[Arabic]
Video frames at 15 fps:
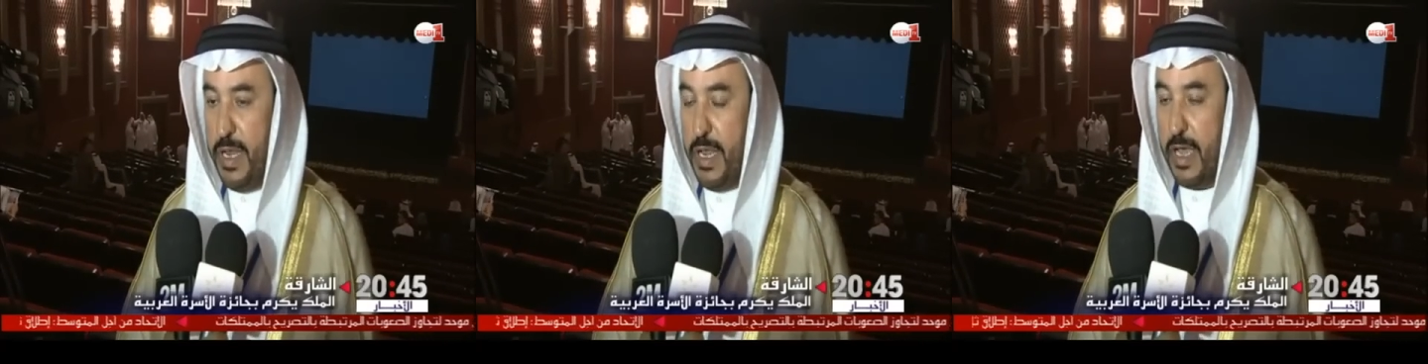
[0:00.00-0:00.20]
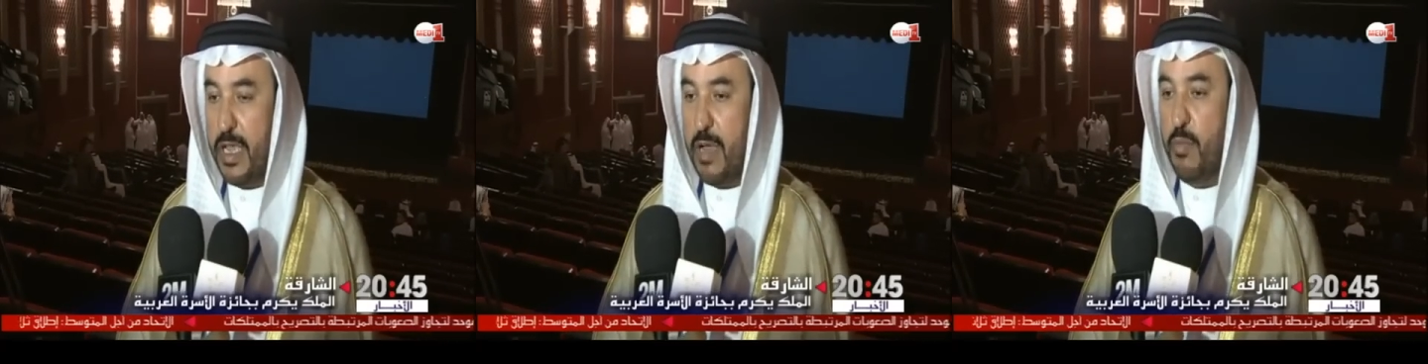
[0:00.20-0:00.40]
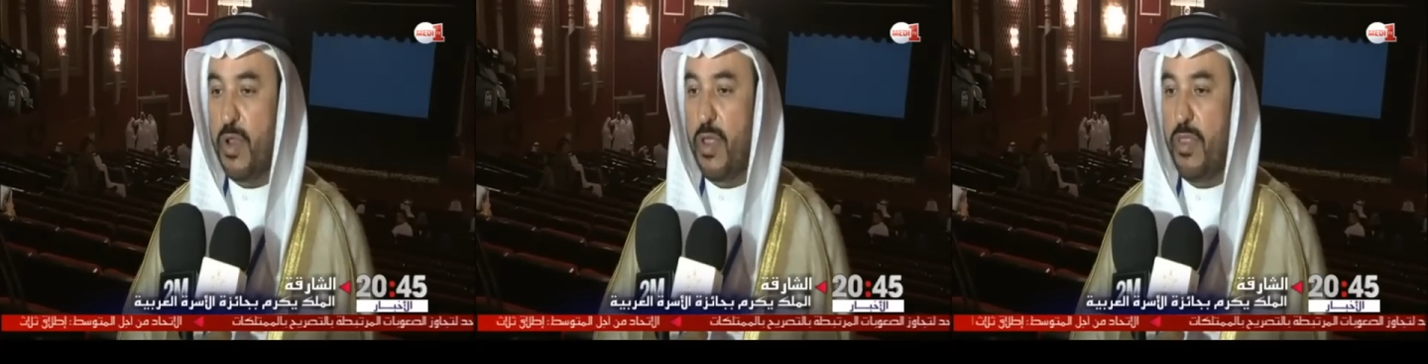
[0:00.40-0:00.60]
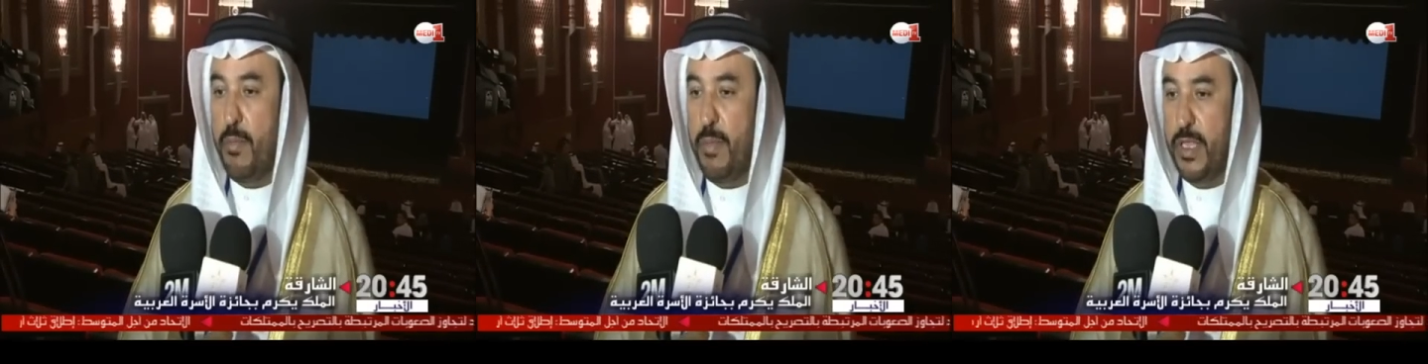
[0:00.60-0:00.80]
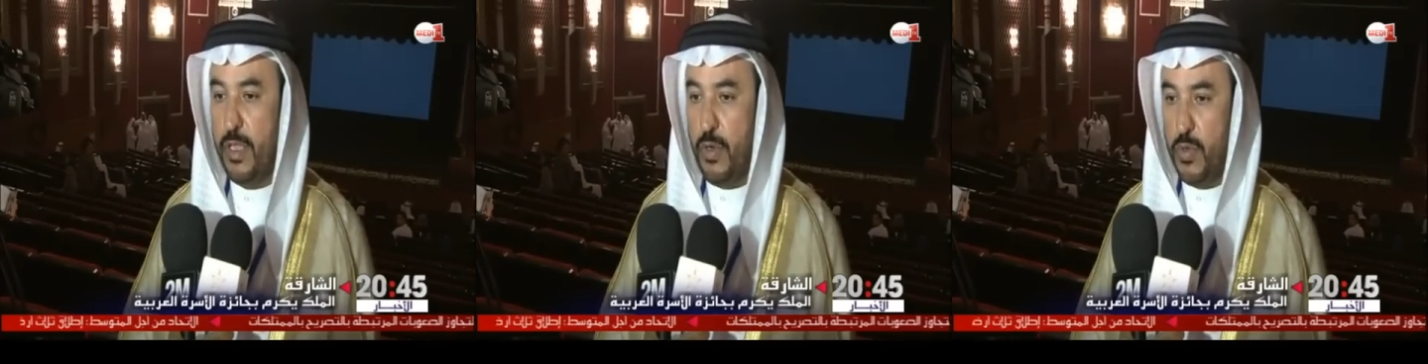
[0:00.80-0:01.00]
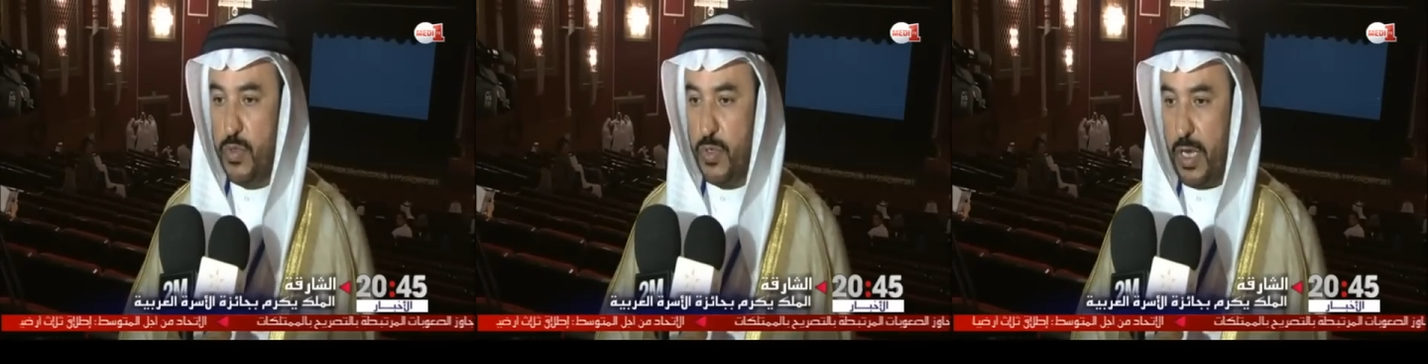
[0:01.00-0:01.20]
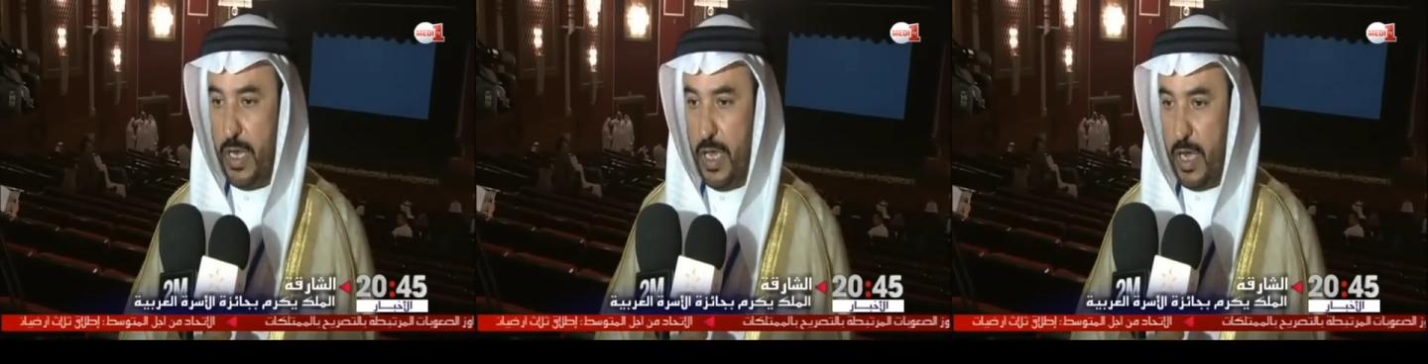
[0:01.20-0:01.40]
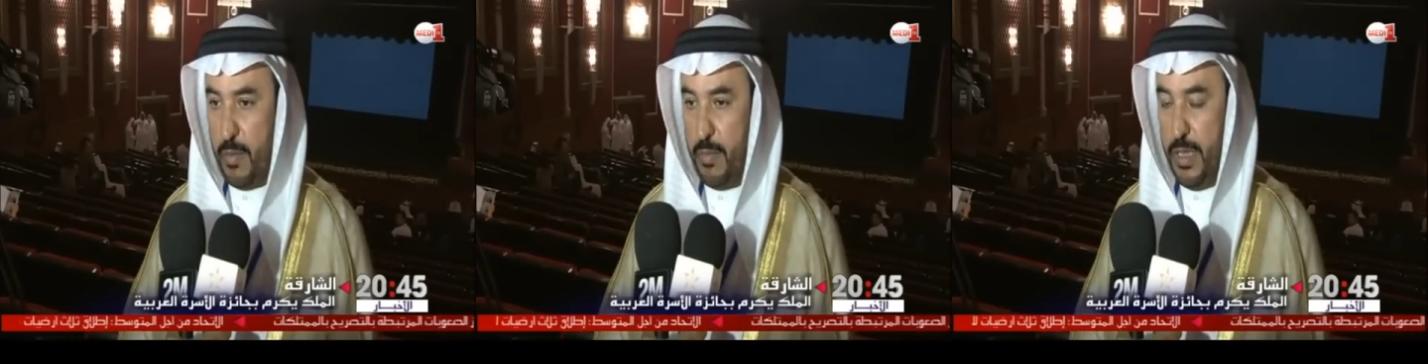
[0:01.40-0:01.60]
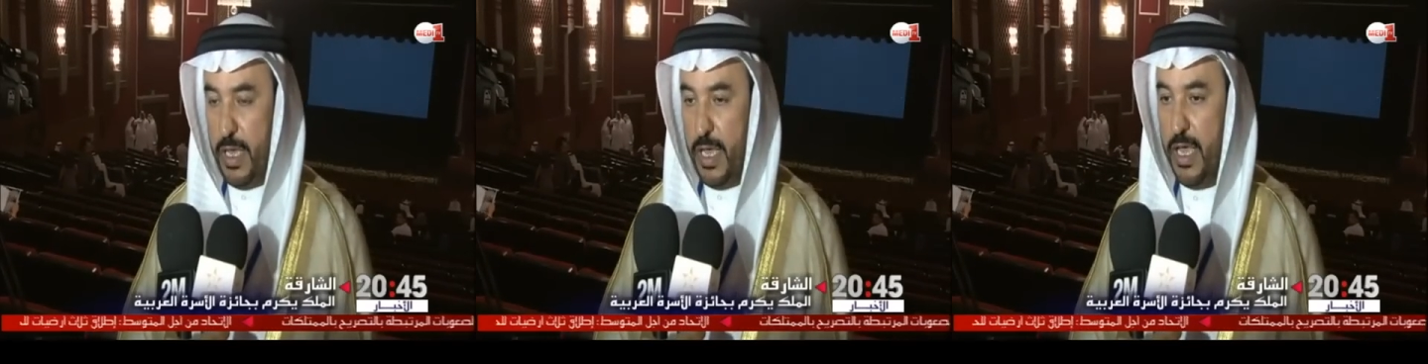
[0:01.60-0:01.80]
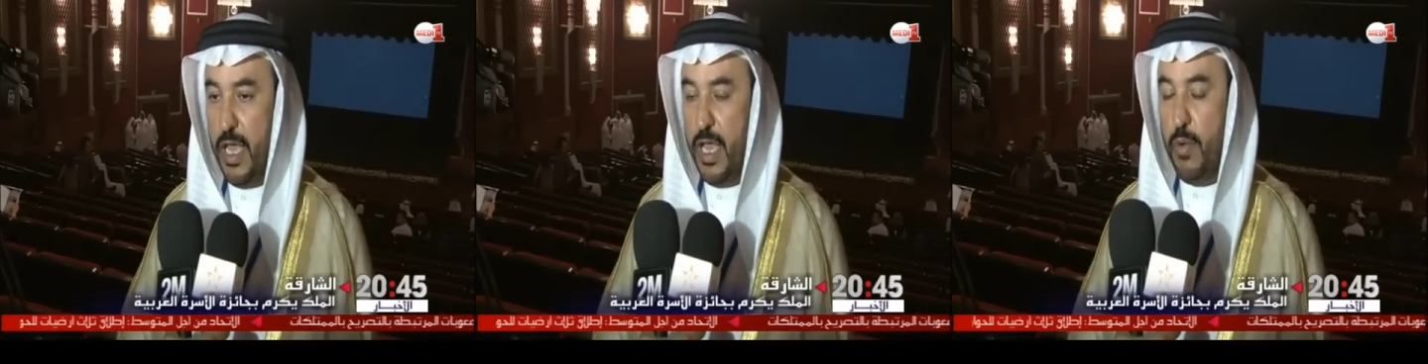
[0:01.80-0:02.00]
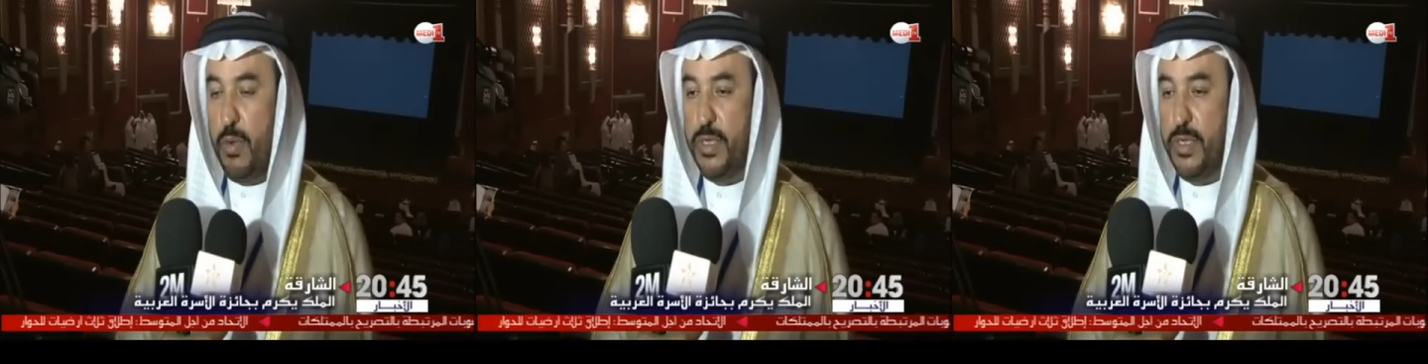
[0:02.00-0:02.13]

منا كمنظمة الأسرة العربية